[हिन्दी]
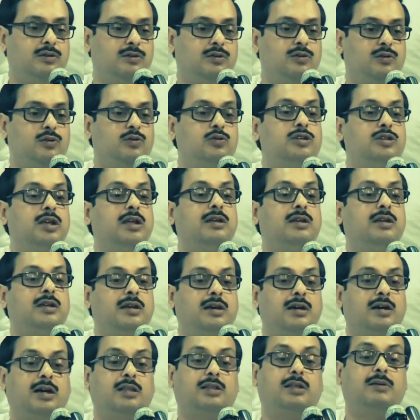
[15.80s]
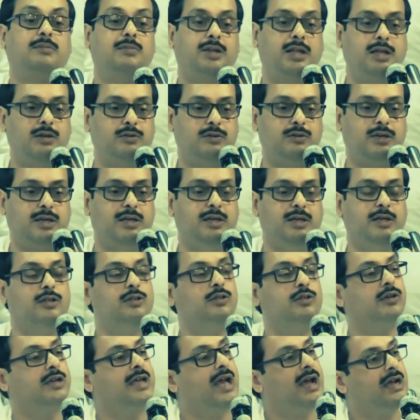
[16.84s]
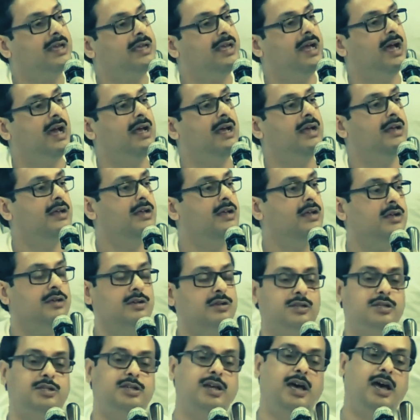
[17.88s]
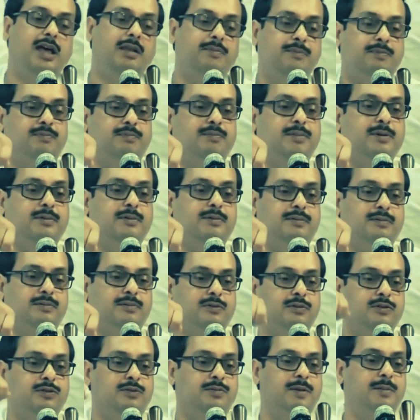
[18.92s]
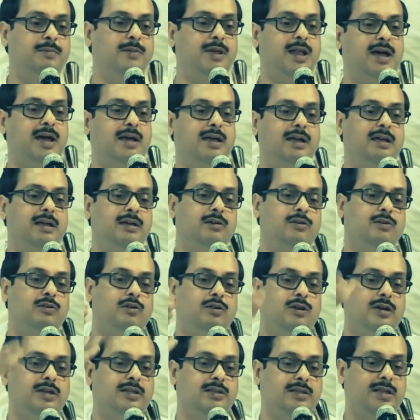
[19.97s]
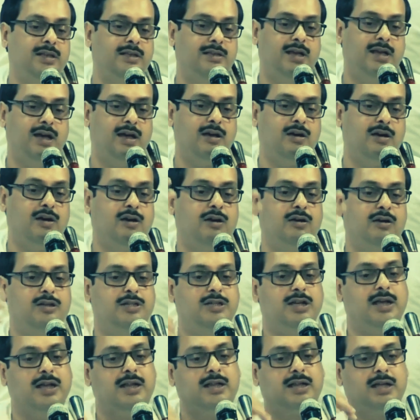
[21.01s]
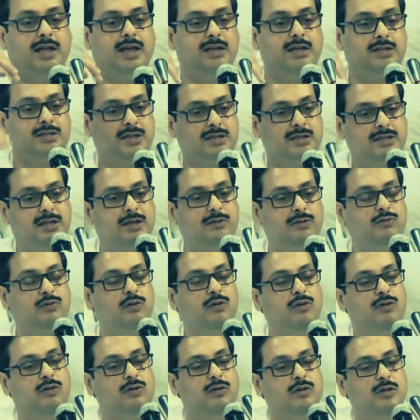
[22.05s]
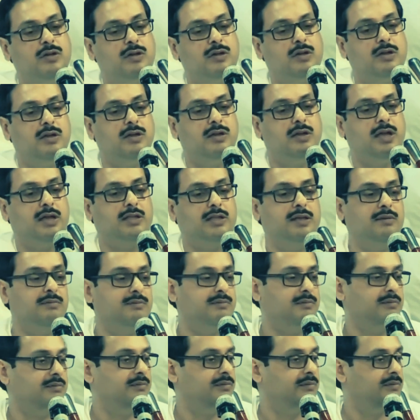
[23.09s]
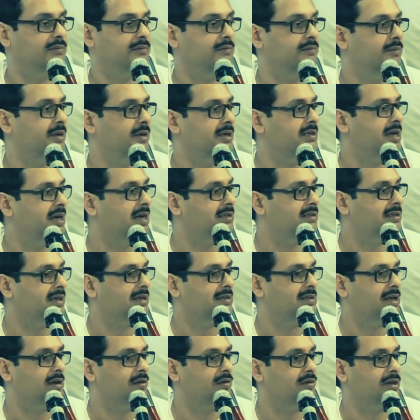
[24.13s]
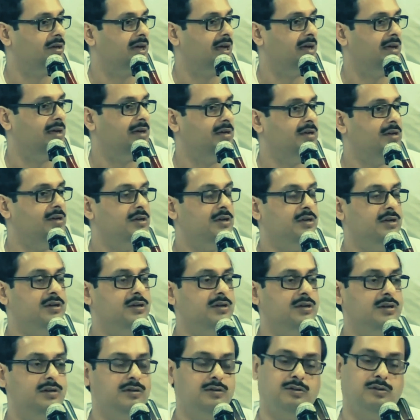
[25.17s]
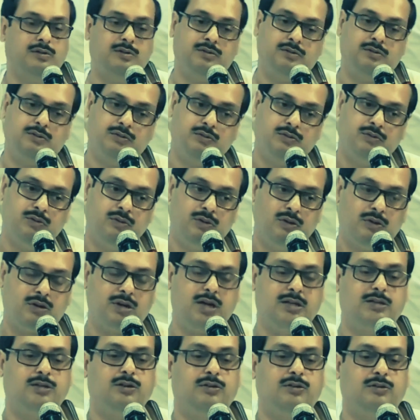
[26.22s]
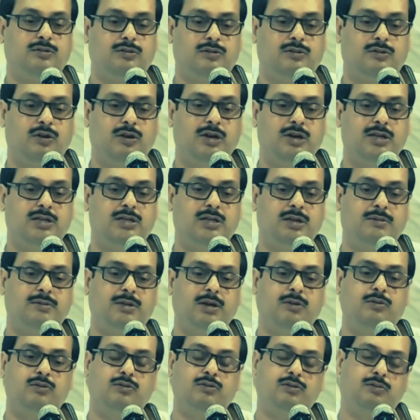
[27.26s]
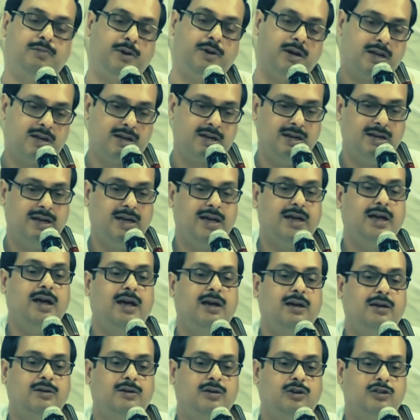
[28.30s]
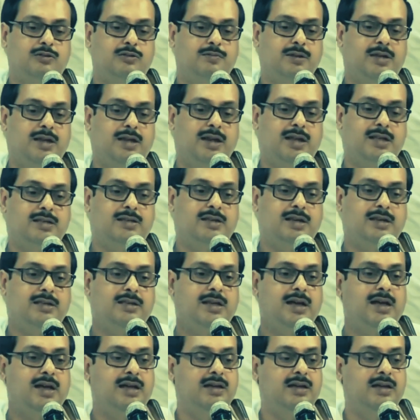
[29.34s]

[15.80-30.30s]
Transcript: दूषण खत्म नहीं हुई तो क्या किया जहर उसमें मिला के कोल्ड ड्रिंक दे दिया और जहर के असर से वो एकदम बेजान जैसा हो गया उन लोग का जो कॉलिग सब था वो पकड़ के ले गया हॉस्पिटलाइज कर दिया